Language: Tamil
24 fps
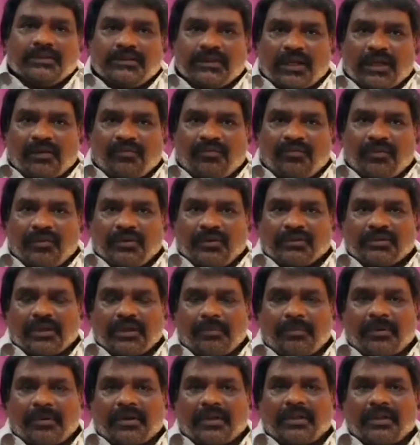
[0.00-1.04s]
ஜங்க் ஃபுட்
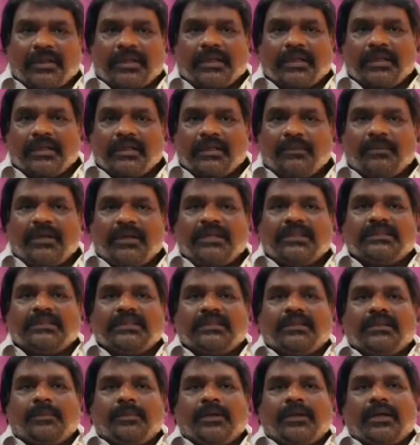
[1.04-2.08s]
சாப்பிட்றது இந்த மாதிரி
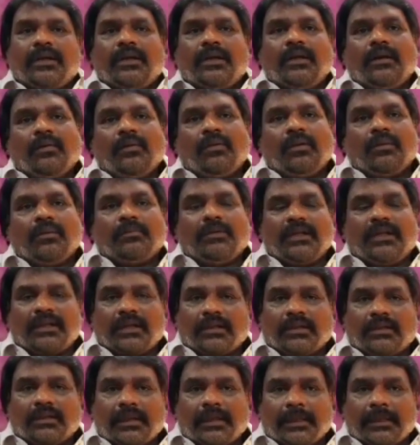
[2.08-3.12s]
சந்தர்ப்பங்களில் உடம்புல
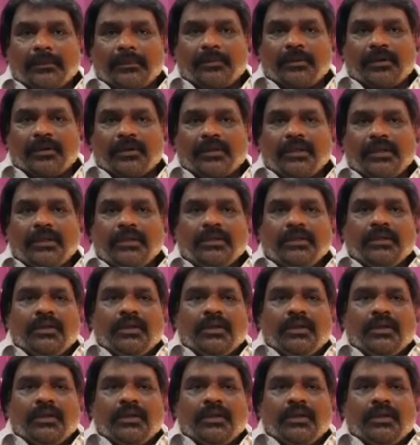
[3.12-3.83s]
ரத்தம் கெட்டு போகிறதுக்கு